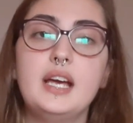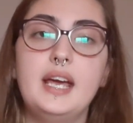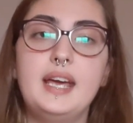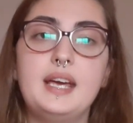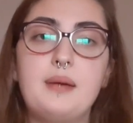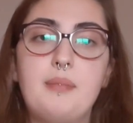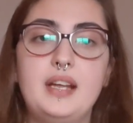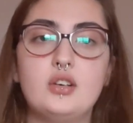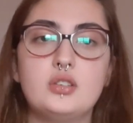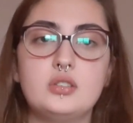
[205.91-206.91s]
eh,
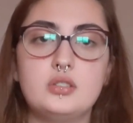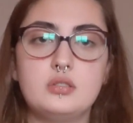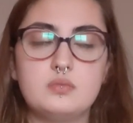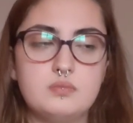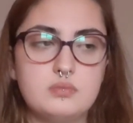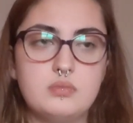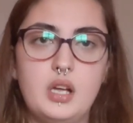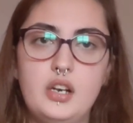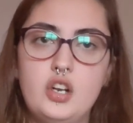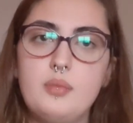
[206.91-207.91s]
pero
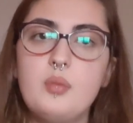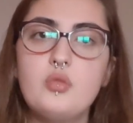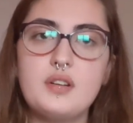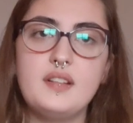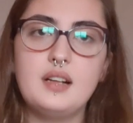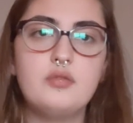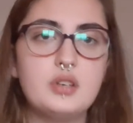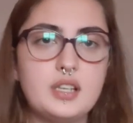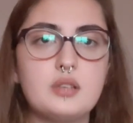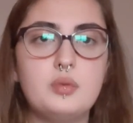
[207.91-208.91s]
no me muerde tan
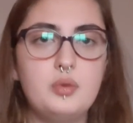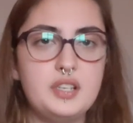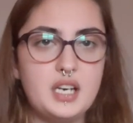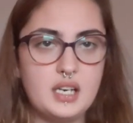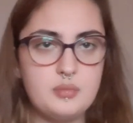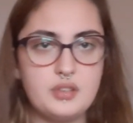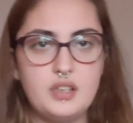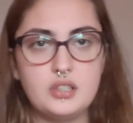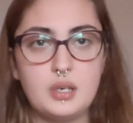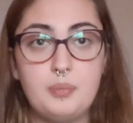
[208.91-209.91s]
fuerte como puede llegar a
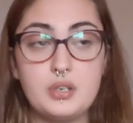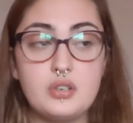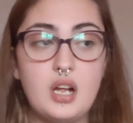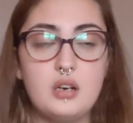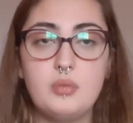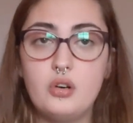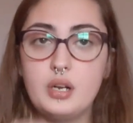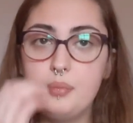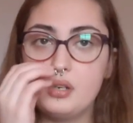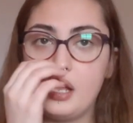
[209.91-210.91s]
morder a otras personas, a lo
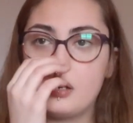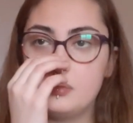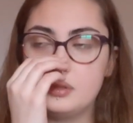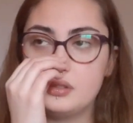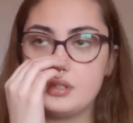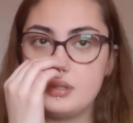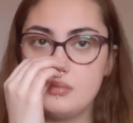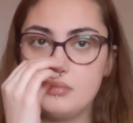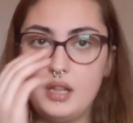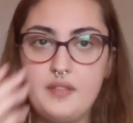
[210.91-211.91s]
mejor es porque como
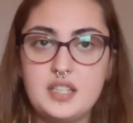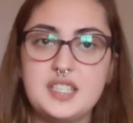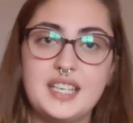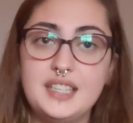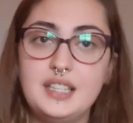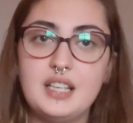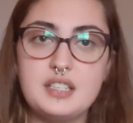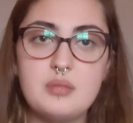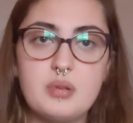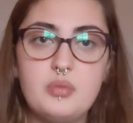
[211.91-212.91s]
desde chiquitita
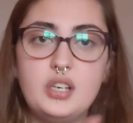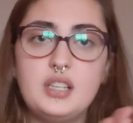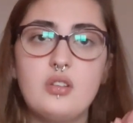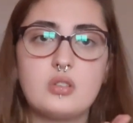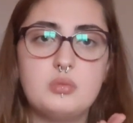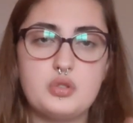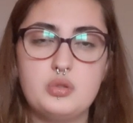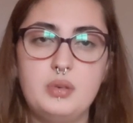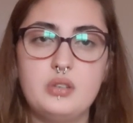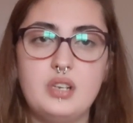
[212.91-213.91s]
siempre hemos estado como
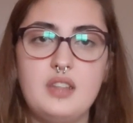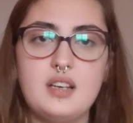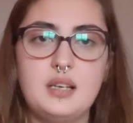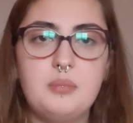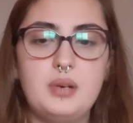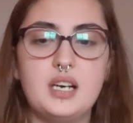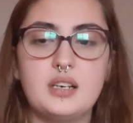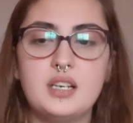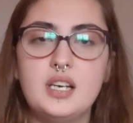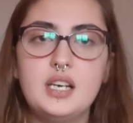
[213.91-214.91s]
súper unidas, en
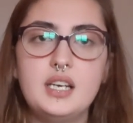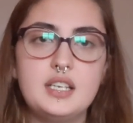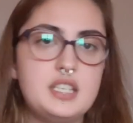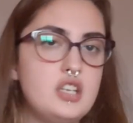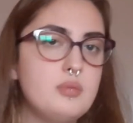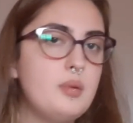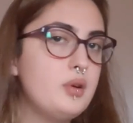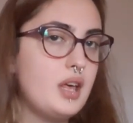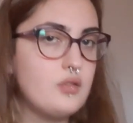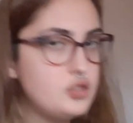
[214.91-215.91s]
plan, si yo me
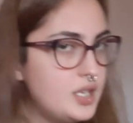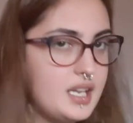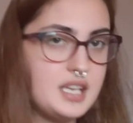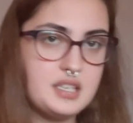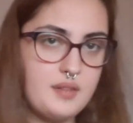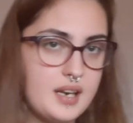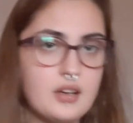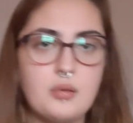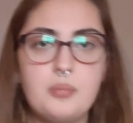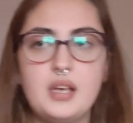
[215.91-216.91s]
voy a duchar, ella se
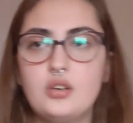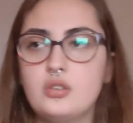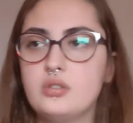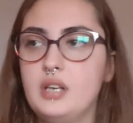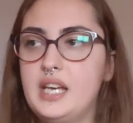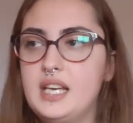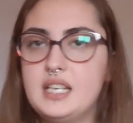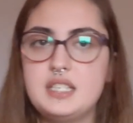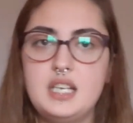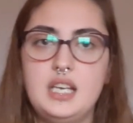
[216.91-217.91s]
viene conmigo,
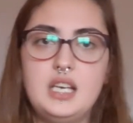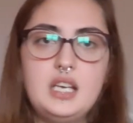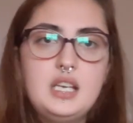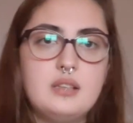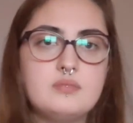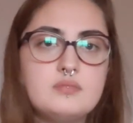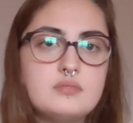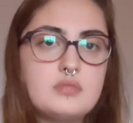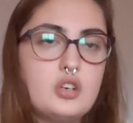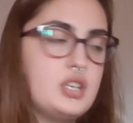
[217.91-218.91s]
eh,
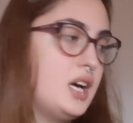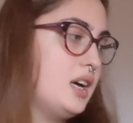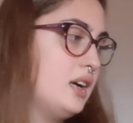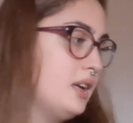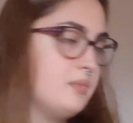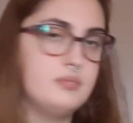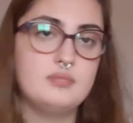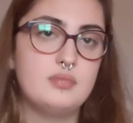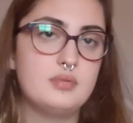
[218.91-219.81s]
si, o sea, eh,